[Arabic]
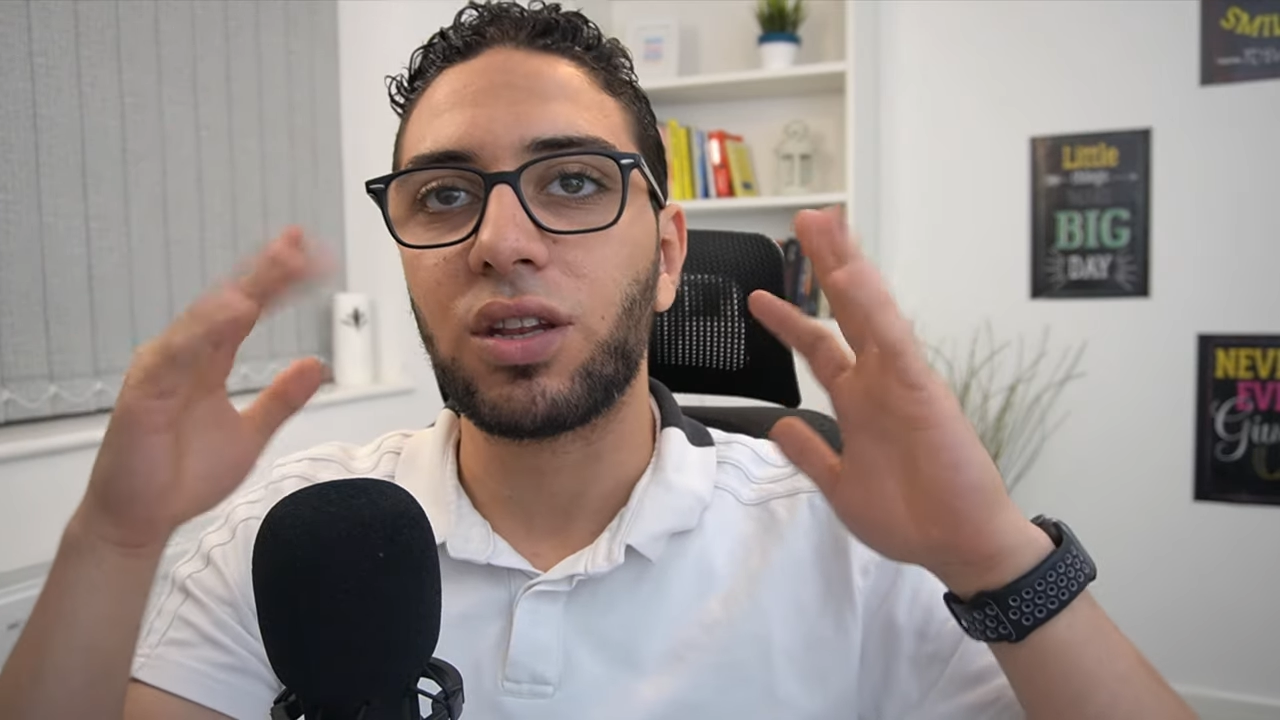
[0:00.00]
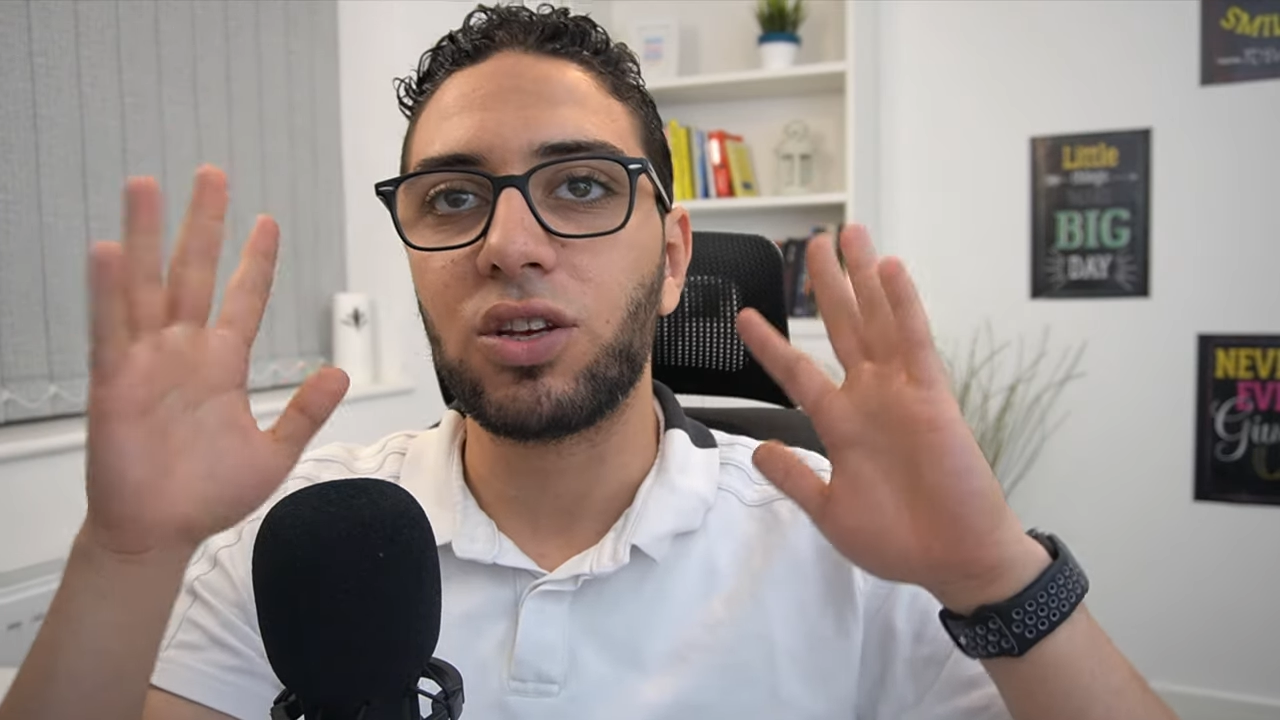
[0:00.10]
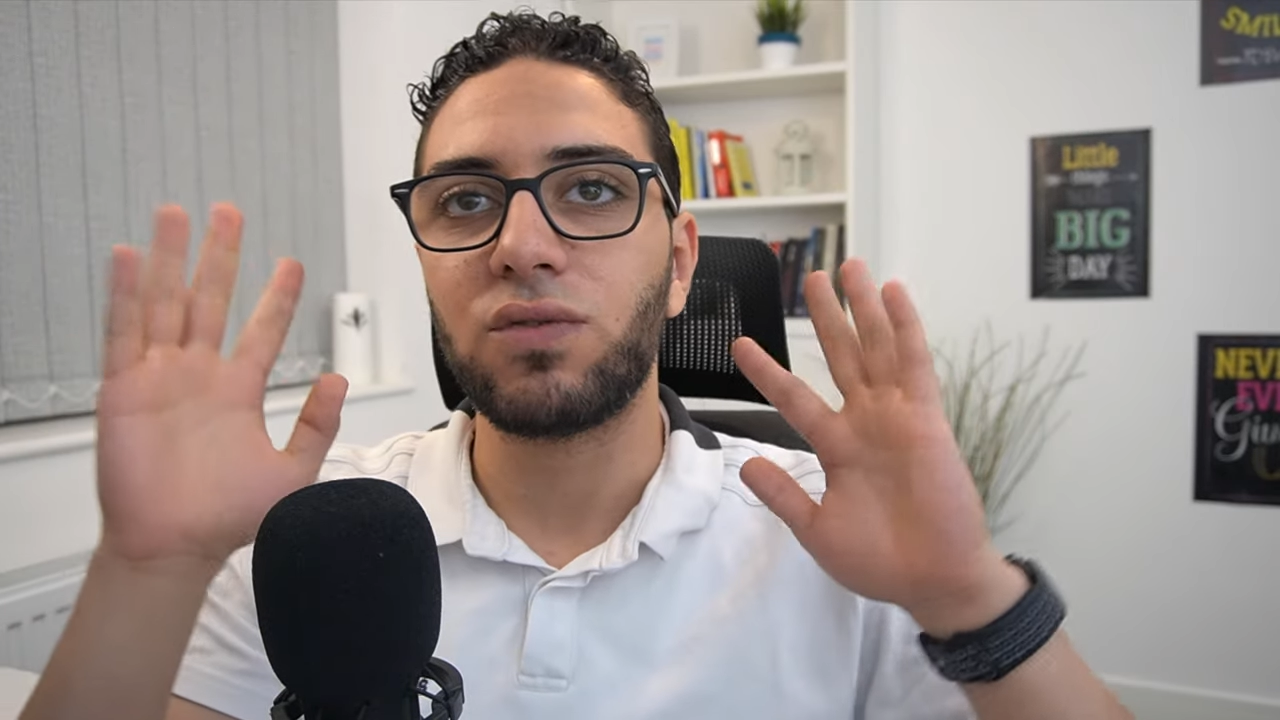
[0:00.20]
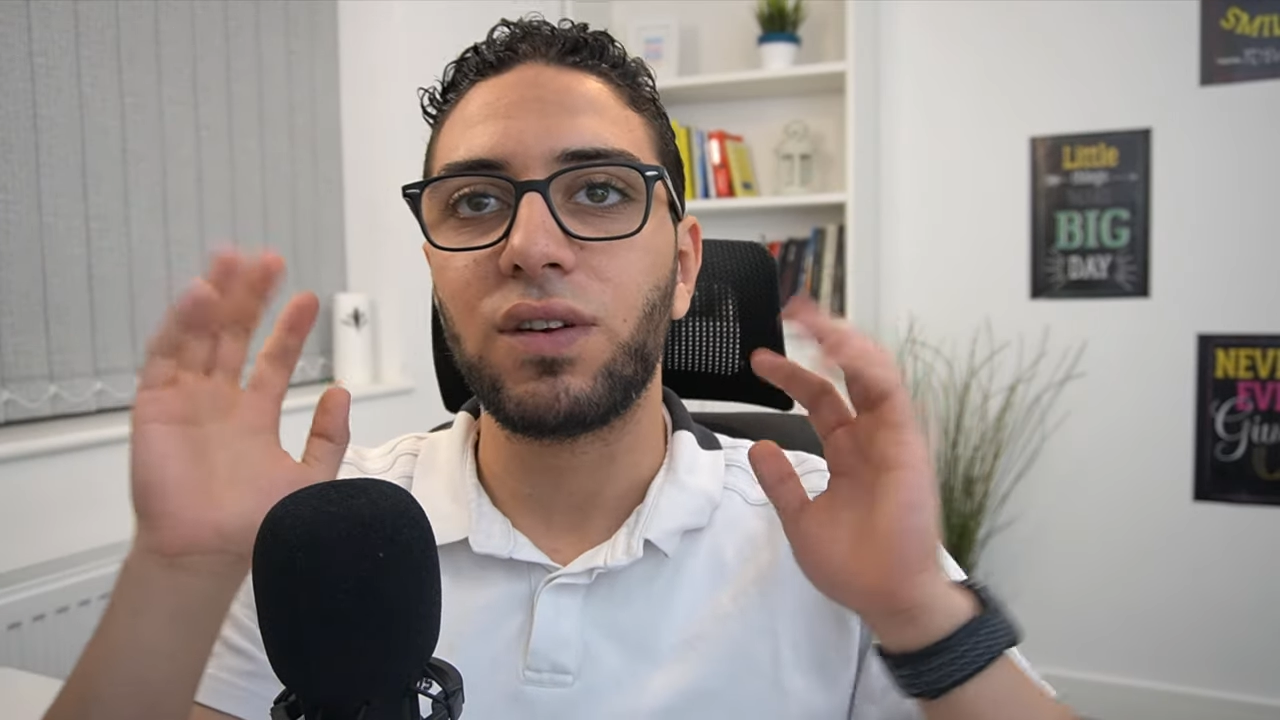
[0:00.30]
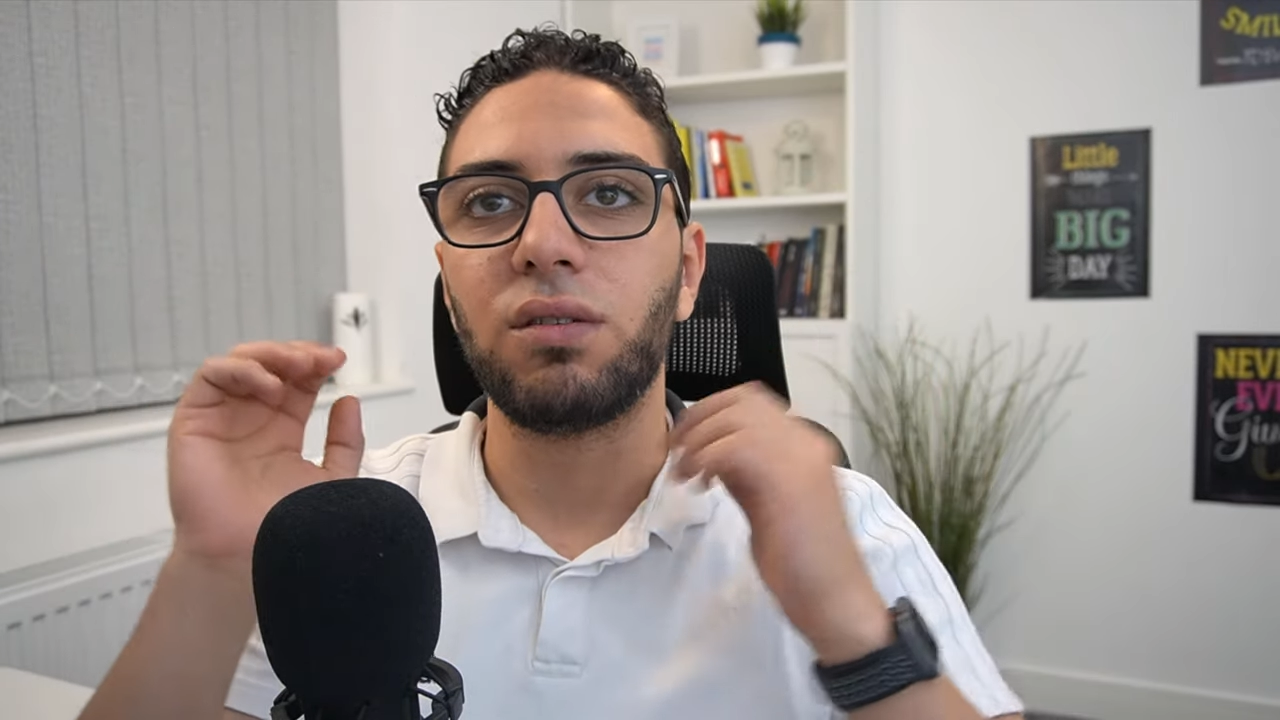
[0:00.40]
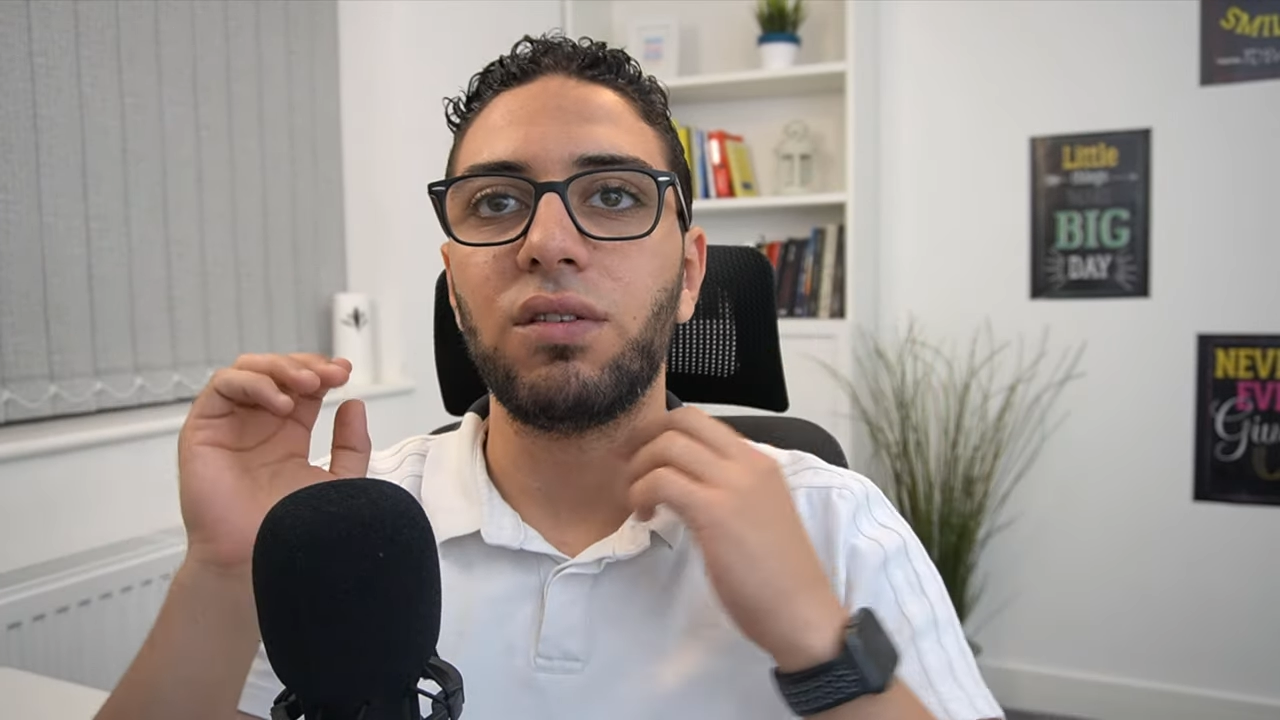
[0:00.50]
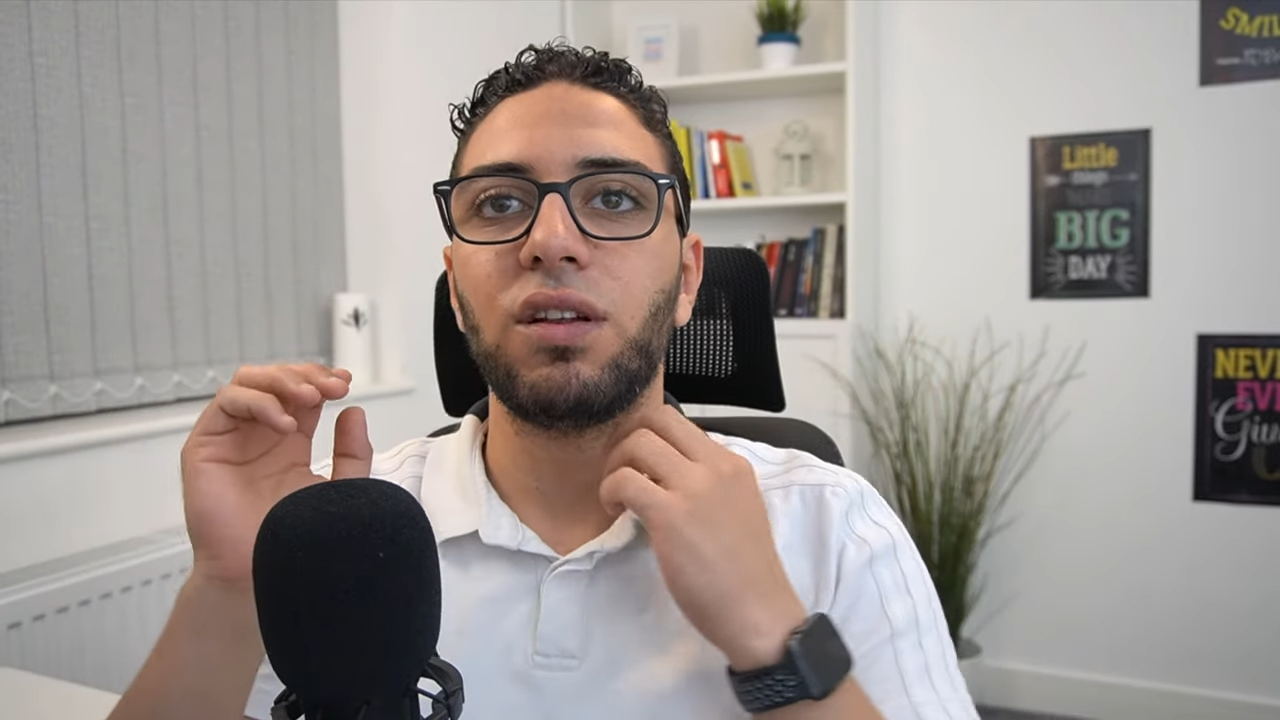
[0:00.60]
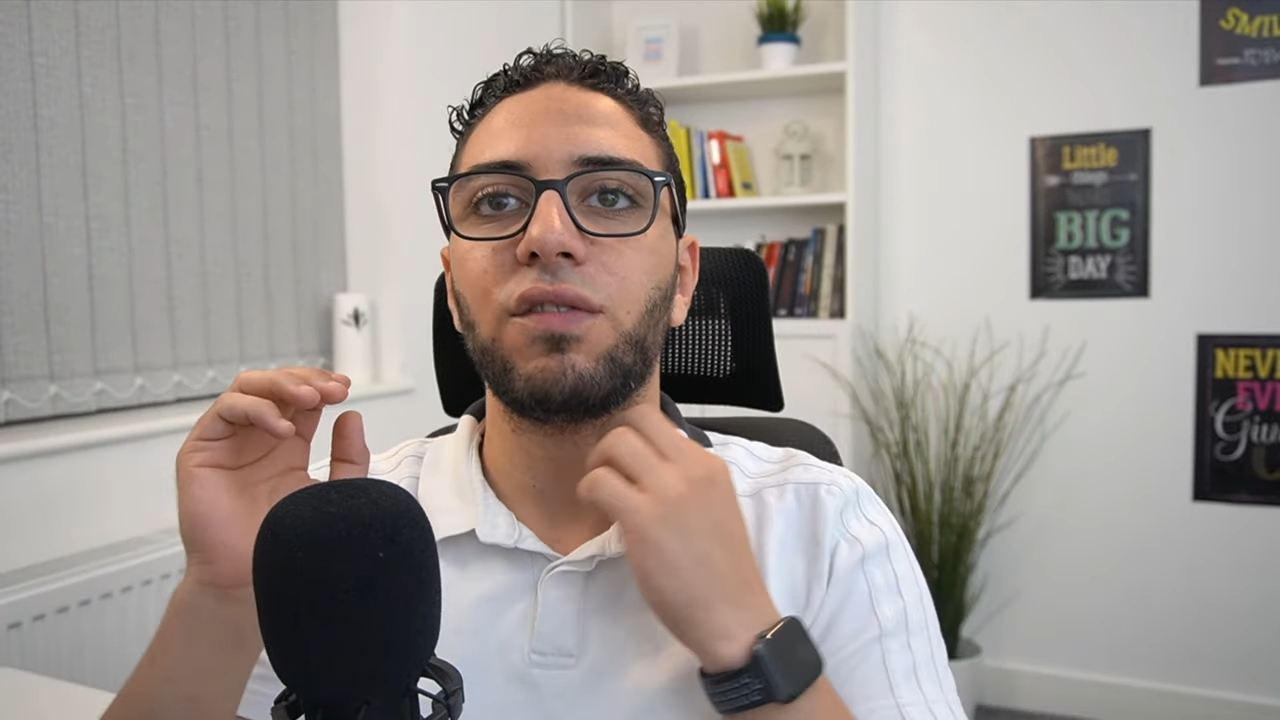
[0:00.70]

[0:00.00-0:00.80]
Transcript: هنتناقش فيها دلوقتي